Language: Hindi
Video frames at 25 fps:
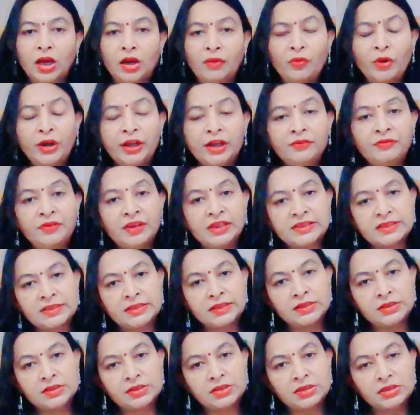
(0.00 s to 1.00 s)
अवॉइड
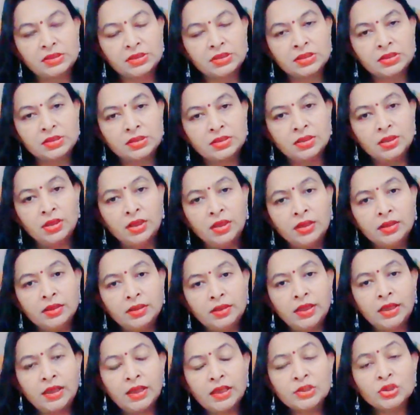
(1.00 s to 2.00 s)
वेस्टेज
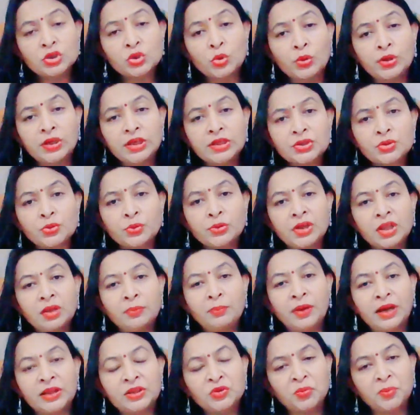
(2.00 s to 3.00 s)
देखिए छोटी छोटी
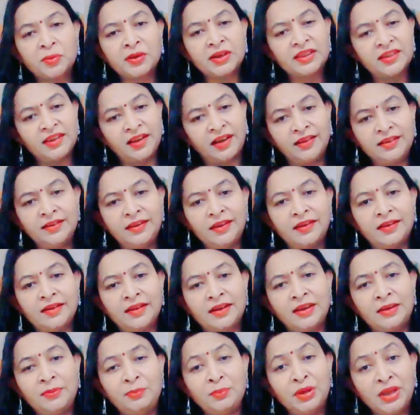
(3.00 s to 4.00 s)
बातों पर ध्यान
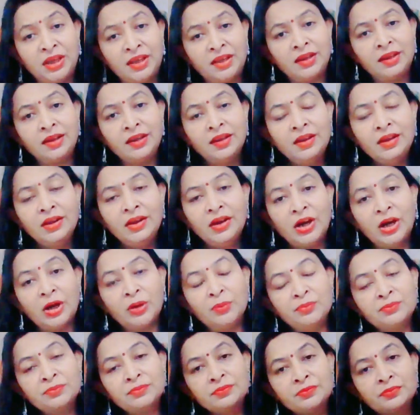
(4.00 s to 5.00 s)
देकर ही भी
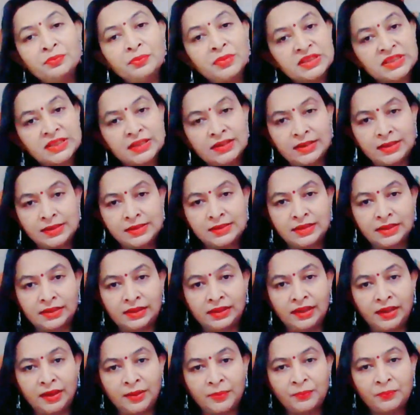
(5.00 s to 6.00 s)
हम बचत कर
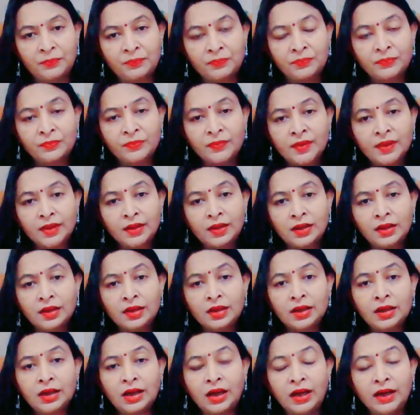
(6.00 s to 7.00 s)
सकते हैं
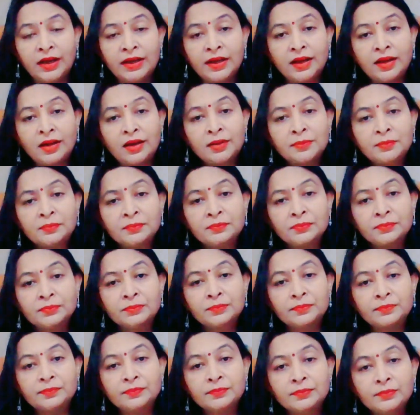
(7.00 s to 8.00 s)
खाना
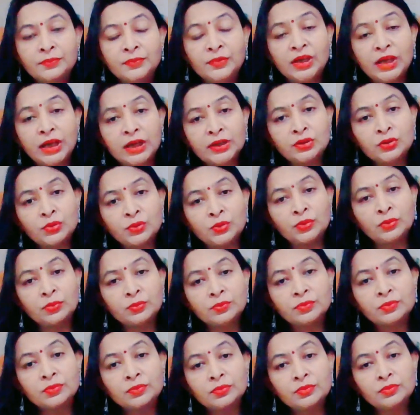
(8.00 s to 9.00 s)
ना तो
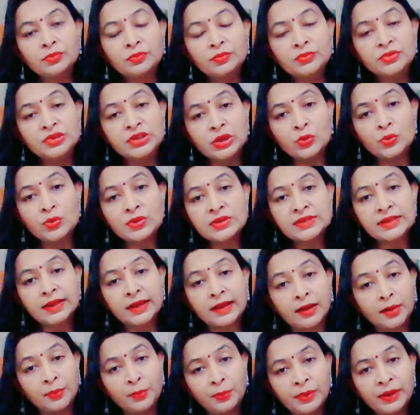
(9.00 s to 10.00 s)
ज़रूरत से
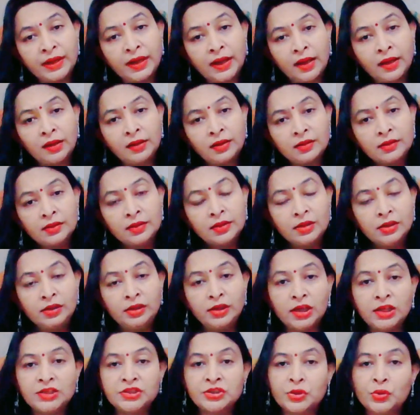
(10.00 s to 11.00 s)
कम बनाए
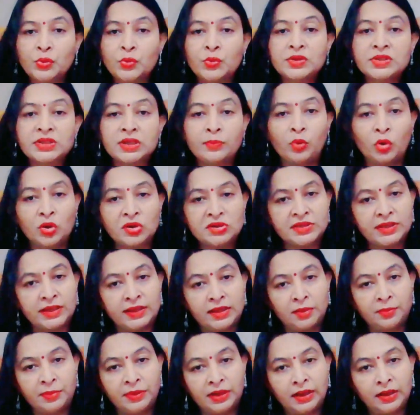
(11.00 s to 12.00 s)
ना ज़रूरत से बहुत
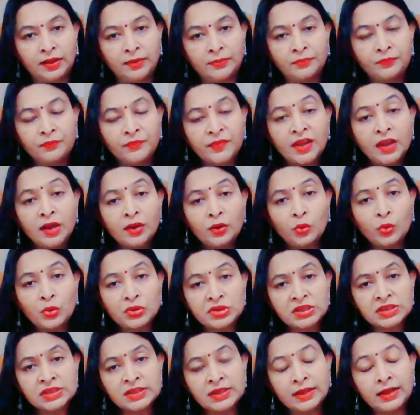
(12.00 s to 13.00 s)
ज़्यादा बनाए
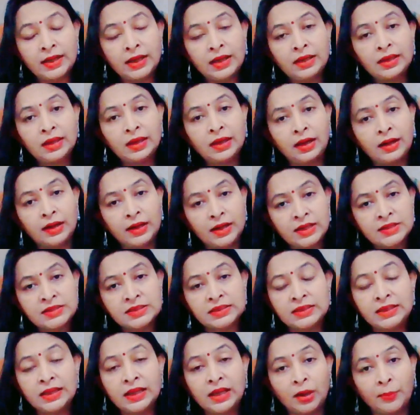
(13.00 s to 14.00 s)
कोशिश करें कि खाना
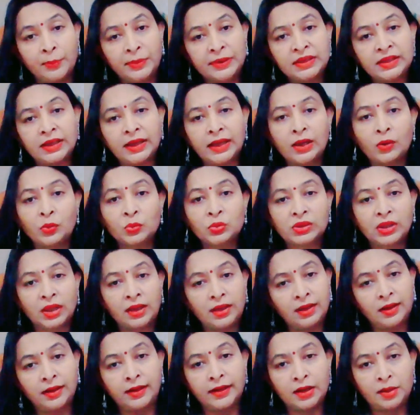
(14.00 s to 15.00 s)
जितनी खपत है उतना
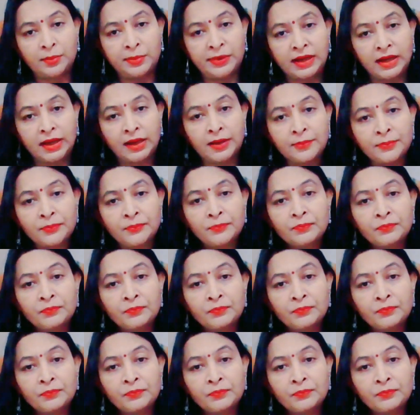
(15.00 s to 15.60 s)
ही खाना बनाए